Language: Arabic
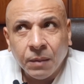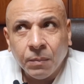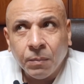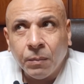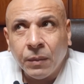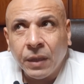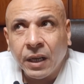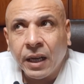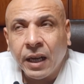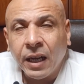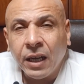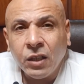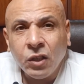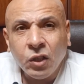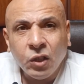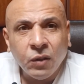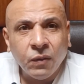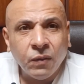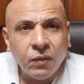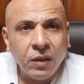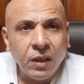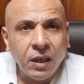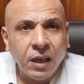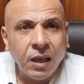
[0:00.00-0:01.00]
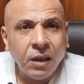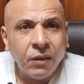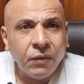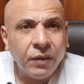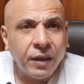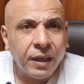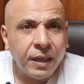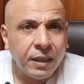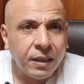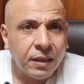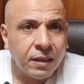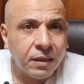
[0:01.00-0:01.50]
ما كانش فيه لا
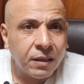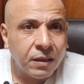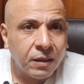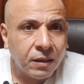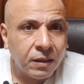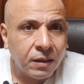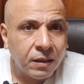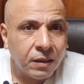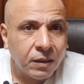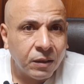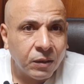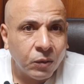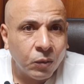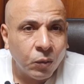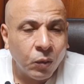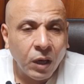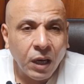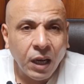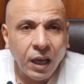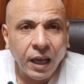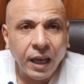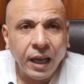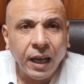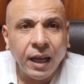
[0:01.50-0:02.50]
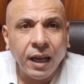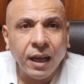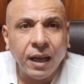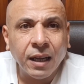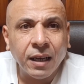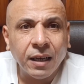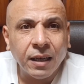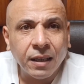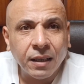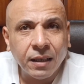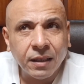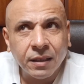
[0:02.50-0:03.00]
فن ولا
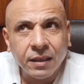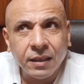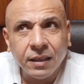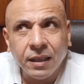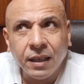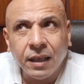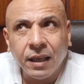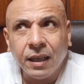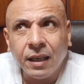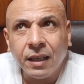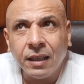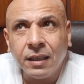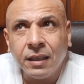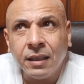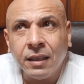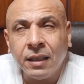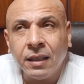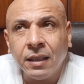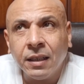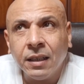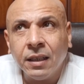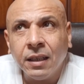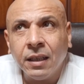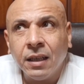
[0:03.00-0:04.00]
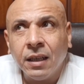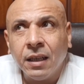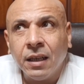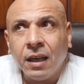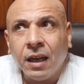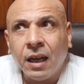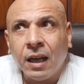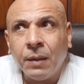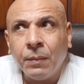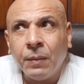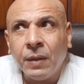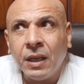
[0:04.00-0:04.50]
خجل يعني
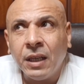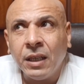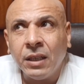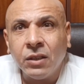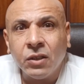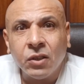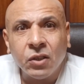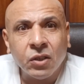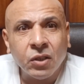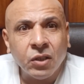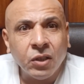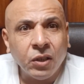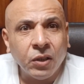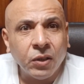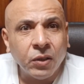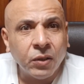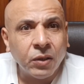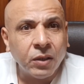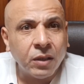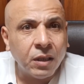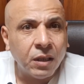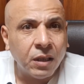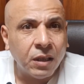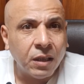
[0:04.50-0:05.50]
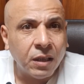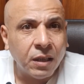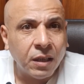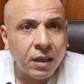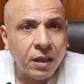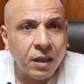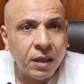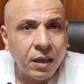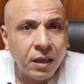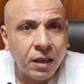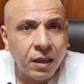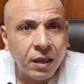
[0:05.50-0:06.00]
عمليه استعراض
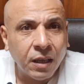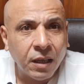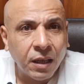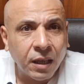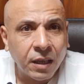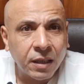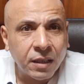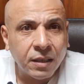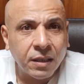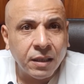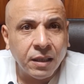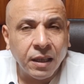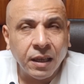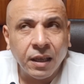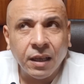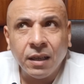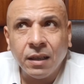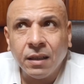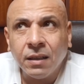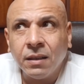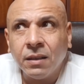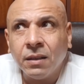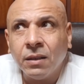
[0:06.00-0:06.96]
للازياء